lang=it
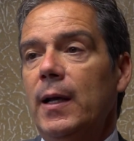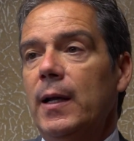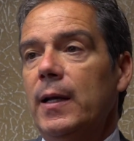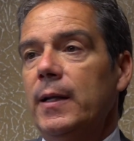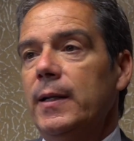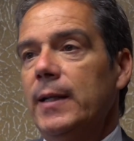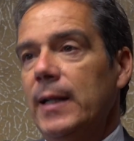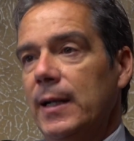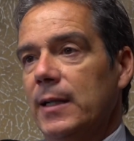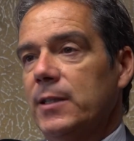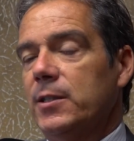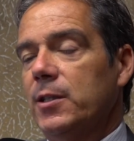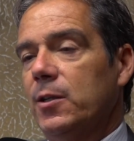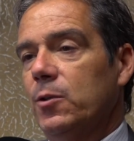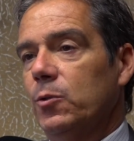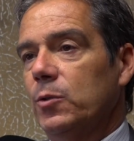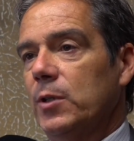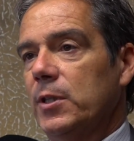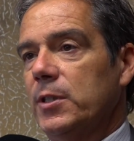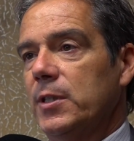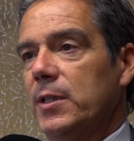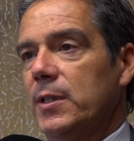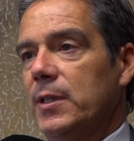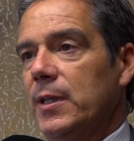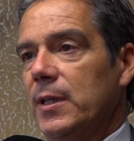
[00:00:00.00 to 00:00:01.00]
Nella seconda
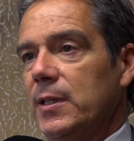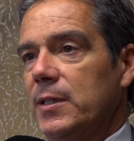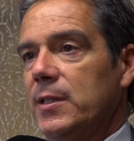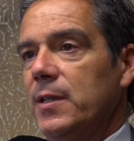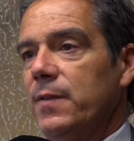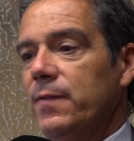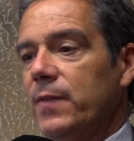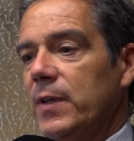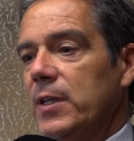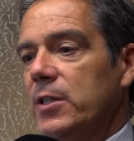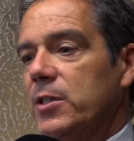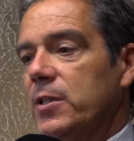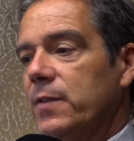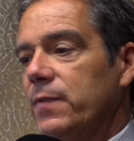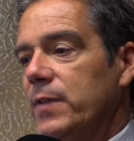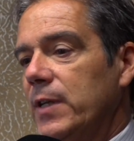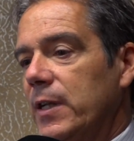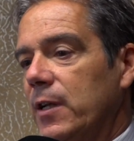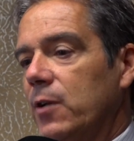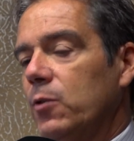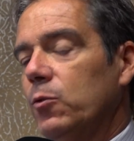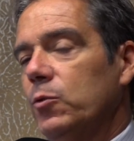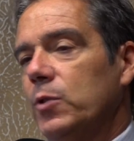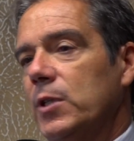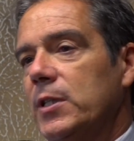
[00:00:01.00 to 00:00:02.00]
sentenza invece
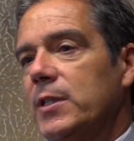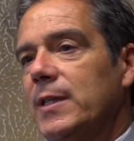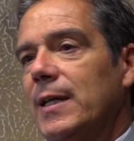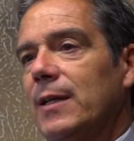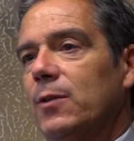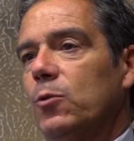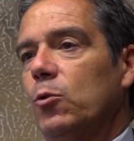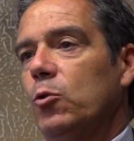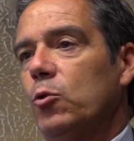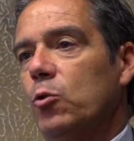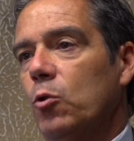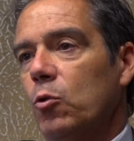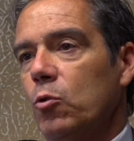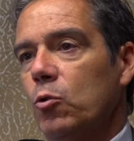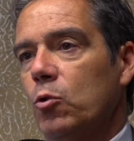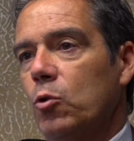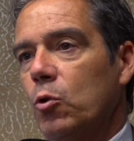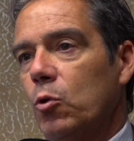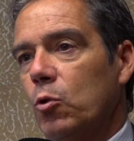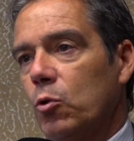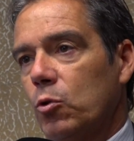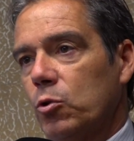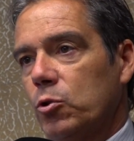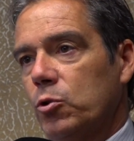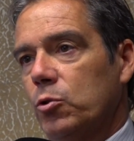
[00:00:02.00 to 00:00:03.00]
viene contestato il
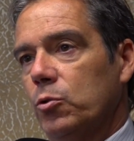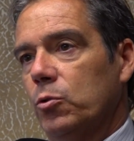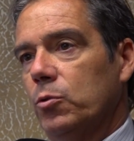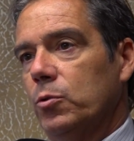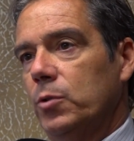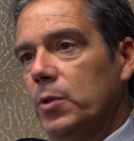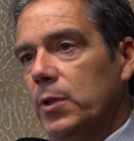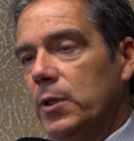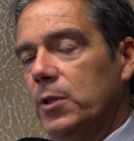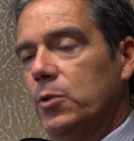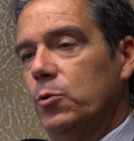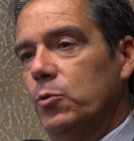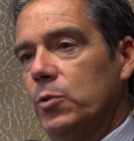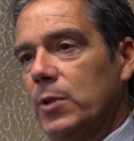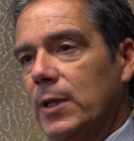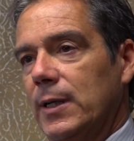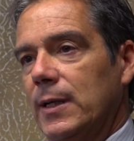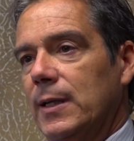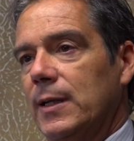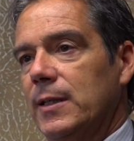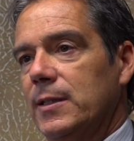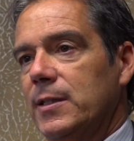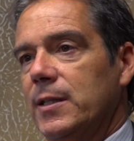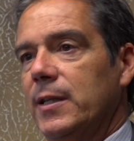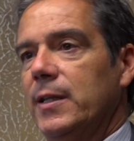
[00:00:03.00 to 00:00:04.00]
concorso di Susanna
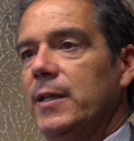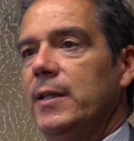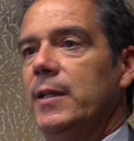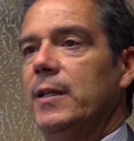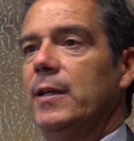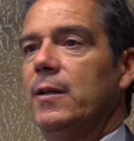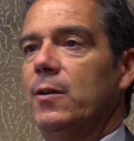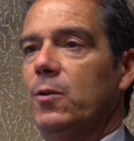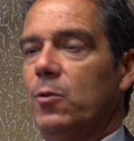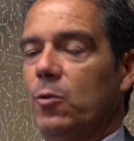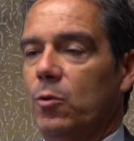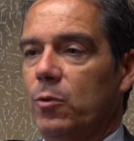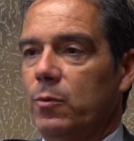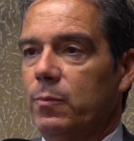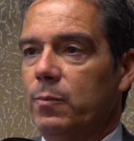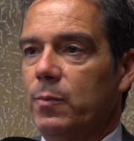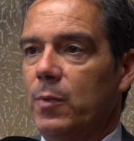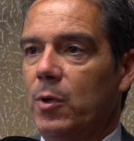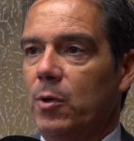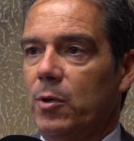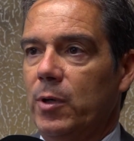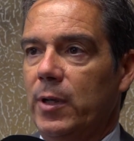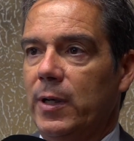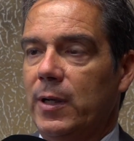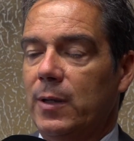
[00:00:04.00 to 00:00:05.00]
Lazzarini con
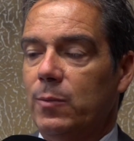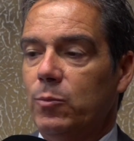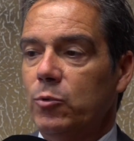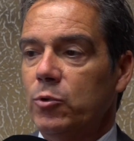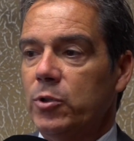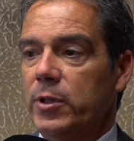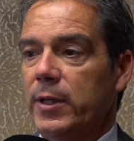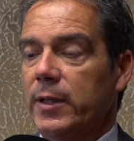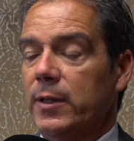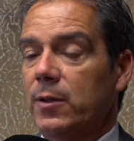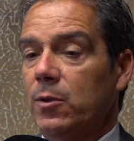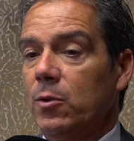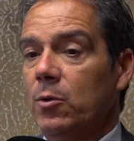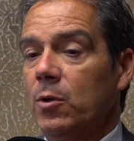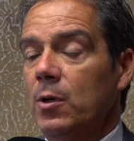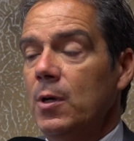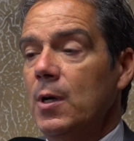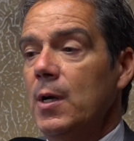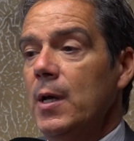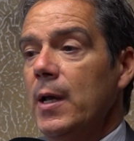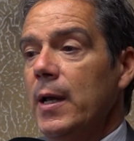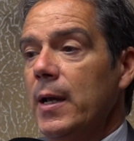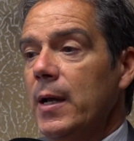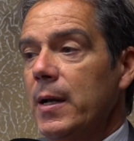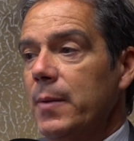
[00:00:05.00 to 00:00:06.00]
Monica Busetto,
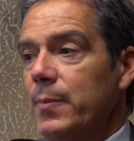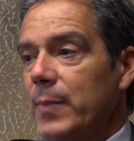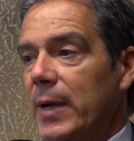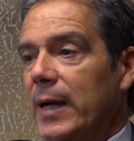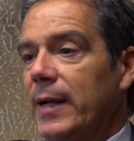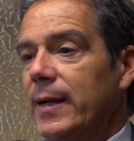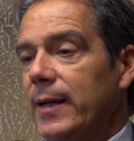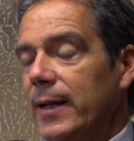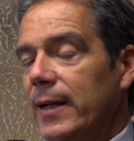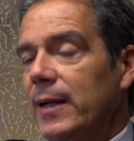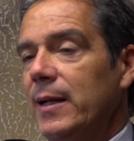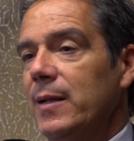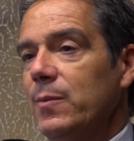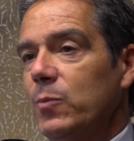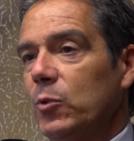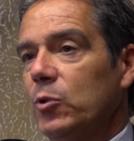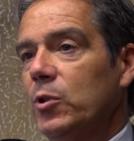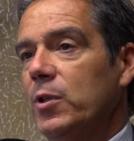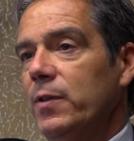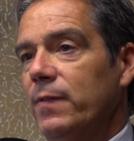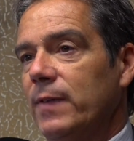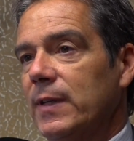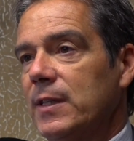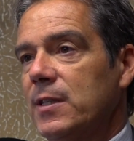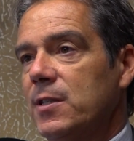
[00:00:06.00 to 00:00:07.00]
ma nelle
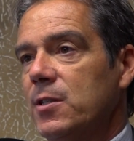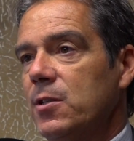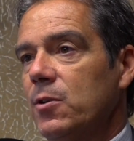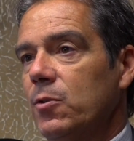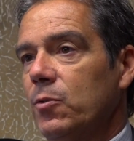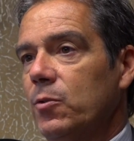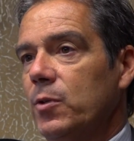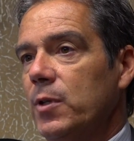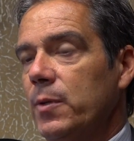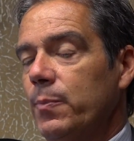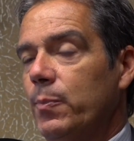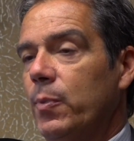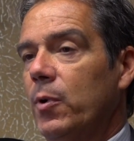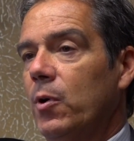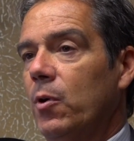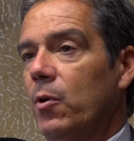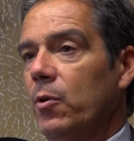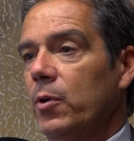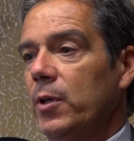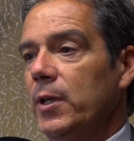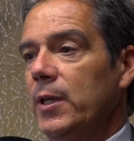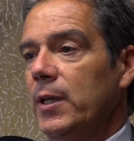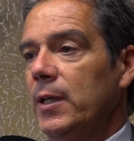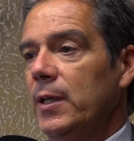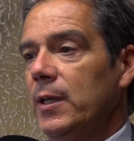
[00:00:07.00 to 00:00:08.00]
motivazioni
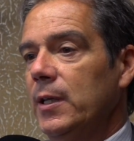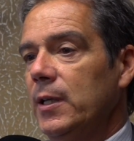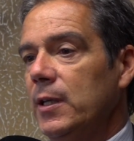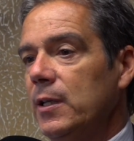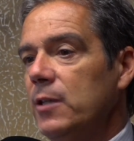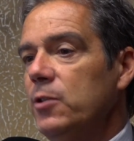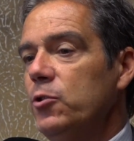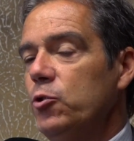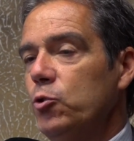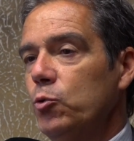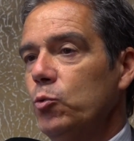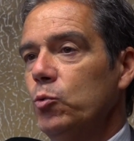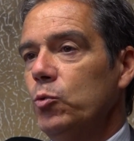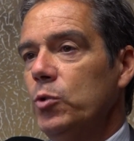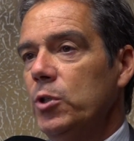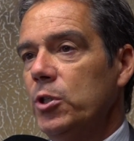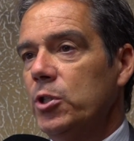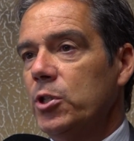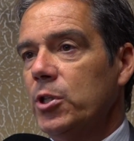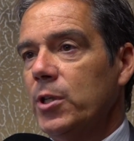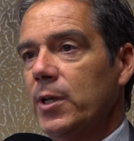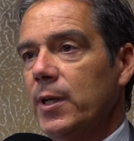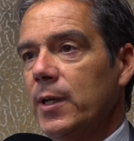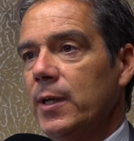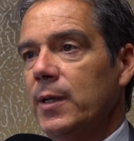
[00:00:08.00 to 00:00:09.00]
poi il
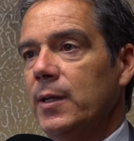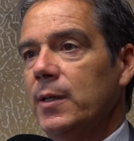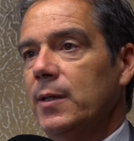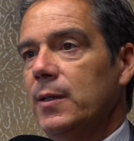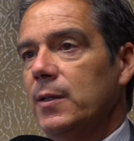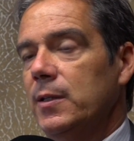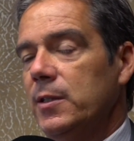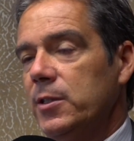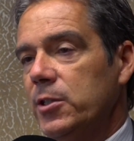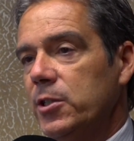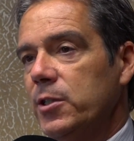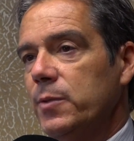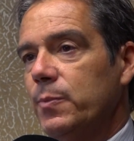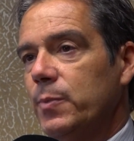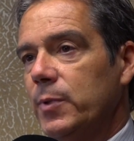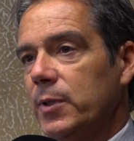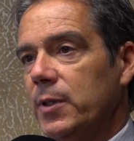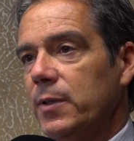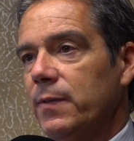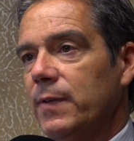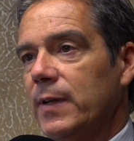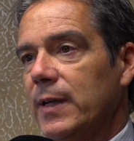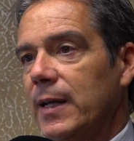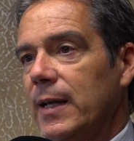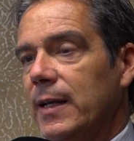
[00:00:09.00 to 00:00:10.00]
giudice, il GIP
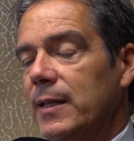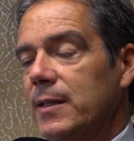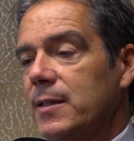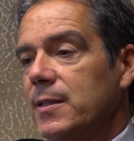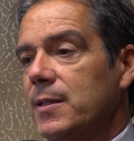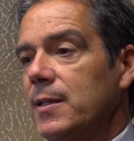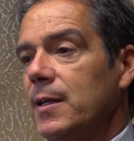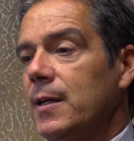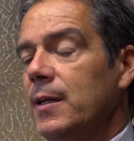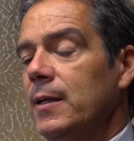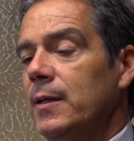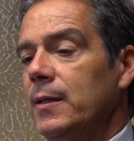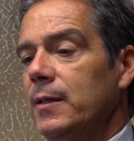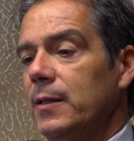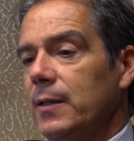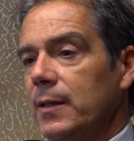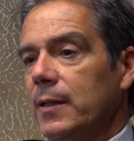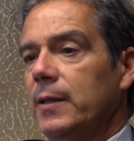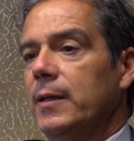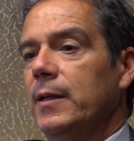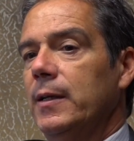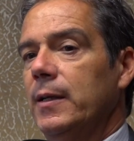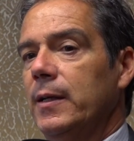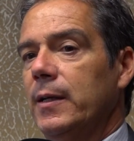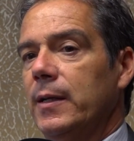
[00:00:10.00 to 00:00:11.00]
di Venezia,
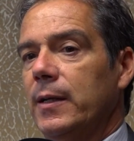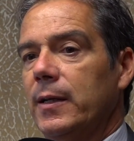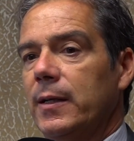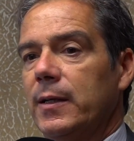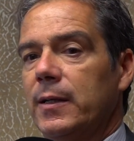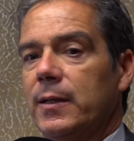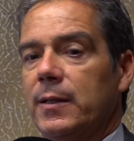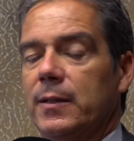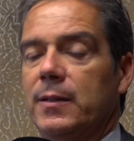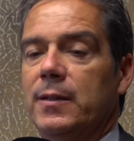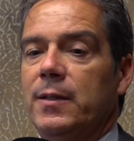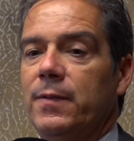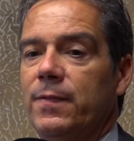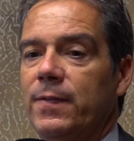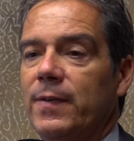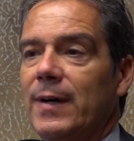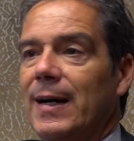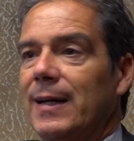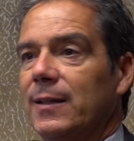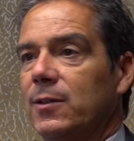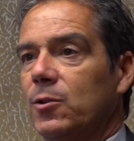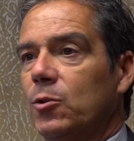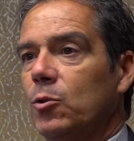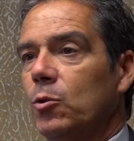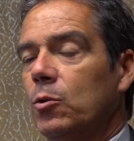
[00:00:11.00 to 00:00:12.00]
eh, di
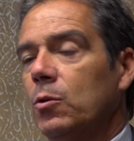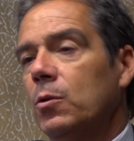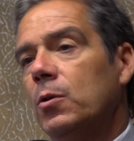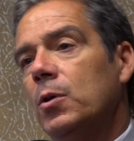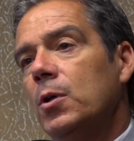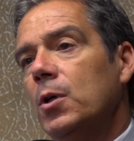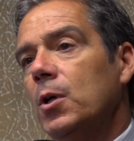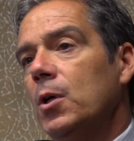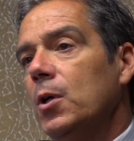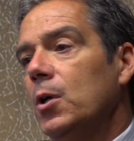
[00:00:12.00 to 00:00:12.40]
fatto